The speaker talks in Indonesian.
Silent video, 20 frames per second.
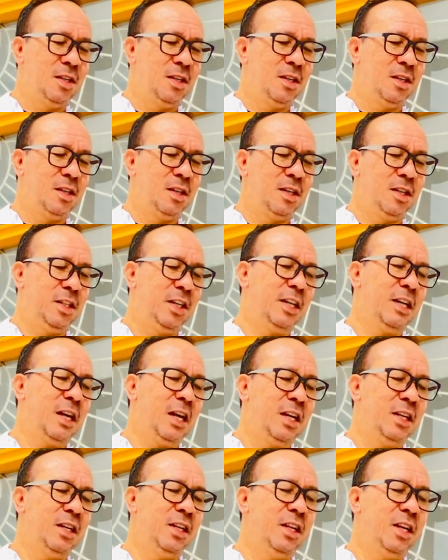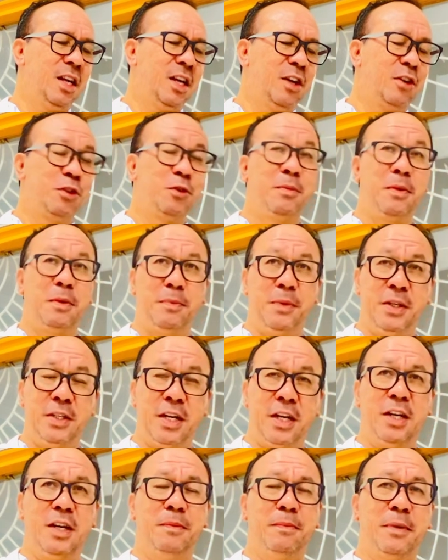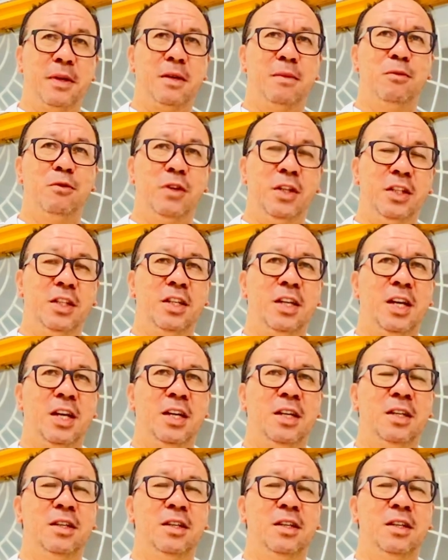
Ketika dia harus berpisah dengan para muridnya,